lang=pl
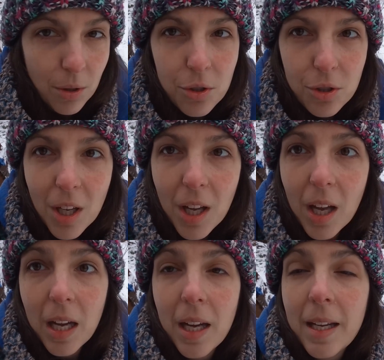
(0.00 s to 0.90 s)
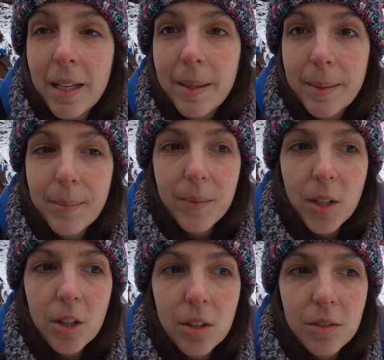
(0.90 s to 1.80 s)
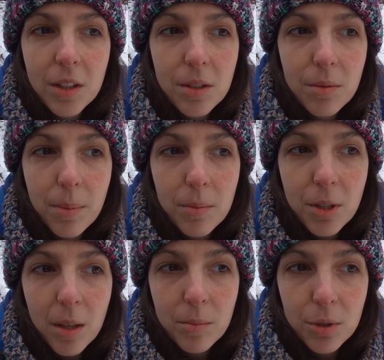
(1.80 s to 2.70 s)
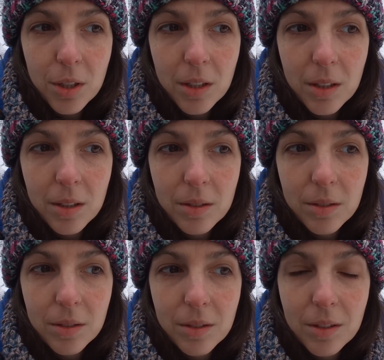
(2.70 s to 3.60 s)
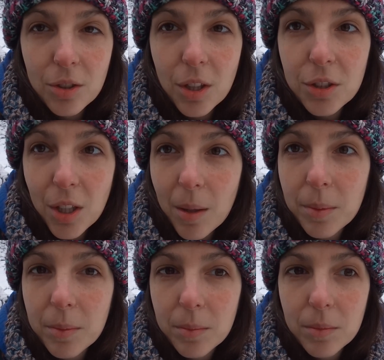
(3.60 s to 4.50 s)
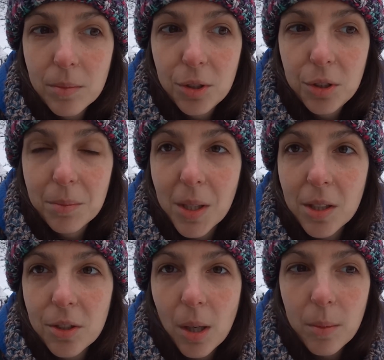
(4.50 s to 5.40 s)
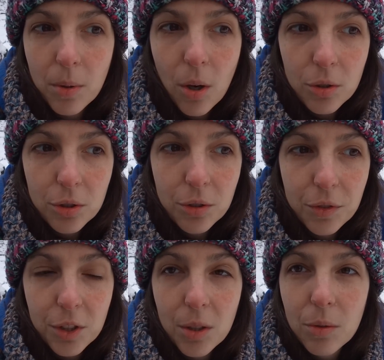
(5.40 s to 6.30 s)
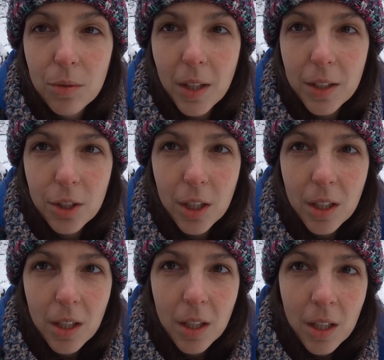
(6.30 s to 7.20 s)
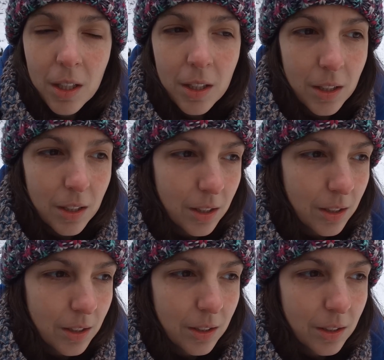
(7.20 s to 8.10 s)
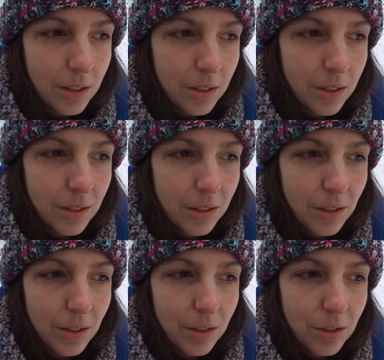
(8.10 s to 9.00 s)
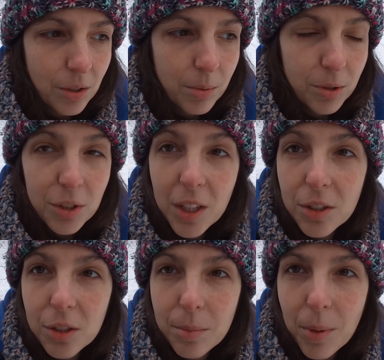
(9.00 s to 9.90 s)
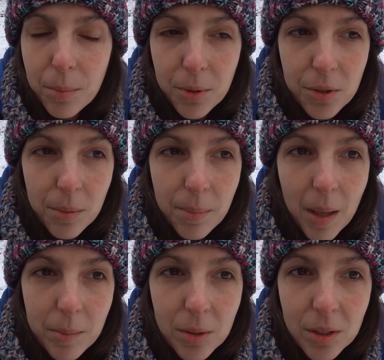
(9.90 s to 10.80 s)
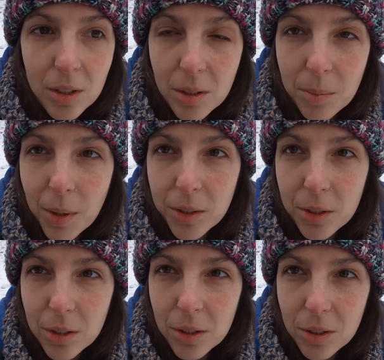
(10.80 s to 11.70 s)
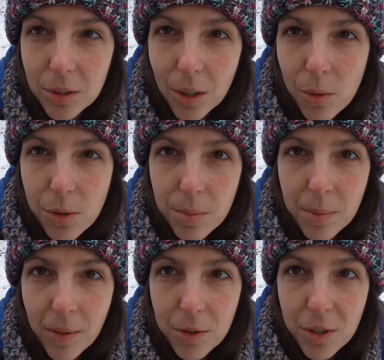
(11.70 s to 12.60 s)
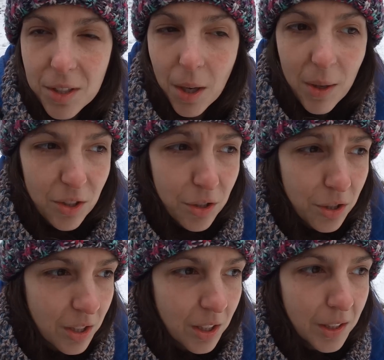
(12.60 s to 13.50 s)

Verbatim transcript: kości. No i wtedy sobie pomyślałam, że, że chciałabym zimę, chciałabym chodzić w śniegu w lesie i żeby śnieg skrzypiał pod stopami i płatki śniegu osypywały się z gałęzi.